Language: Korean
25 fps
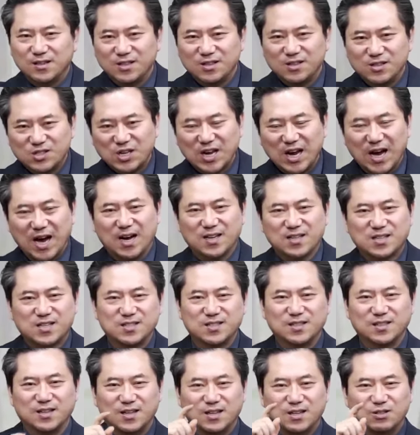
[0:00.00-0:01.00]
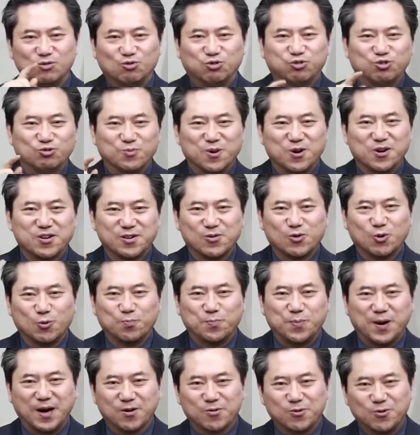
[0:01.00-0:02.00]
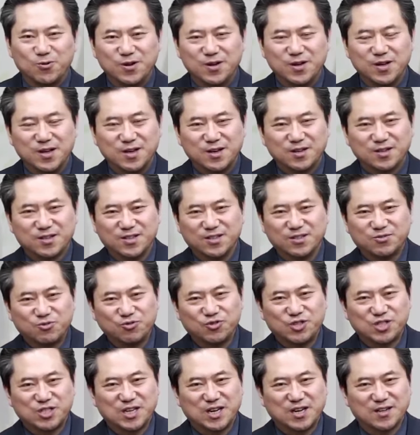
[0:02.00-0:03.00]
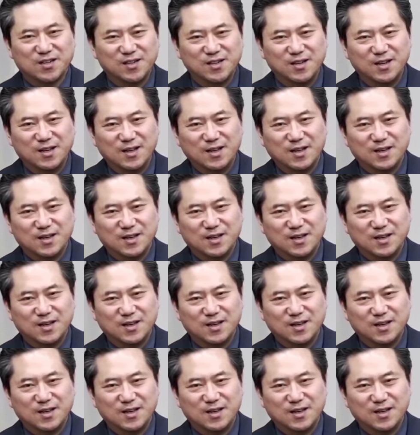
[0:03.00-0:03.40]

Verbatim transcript: 자승 두 번을 곱하고 그 숫자를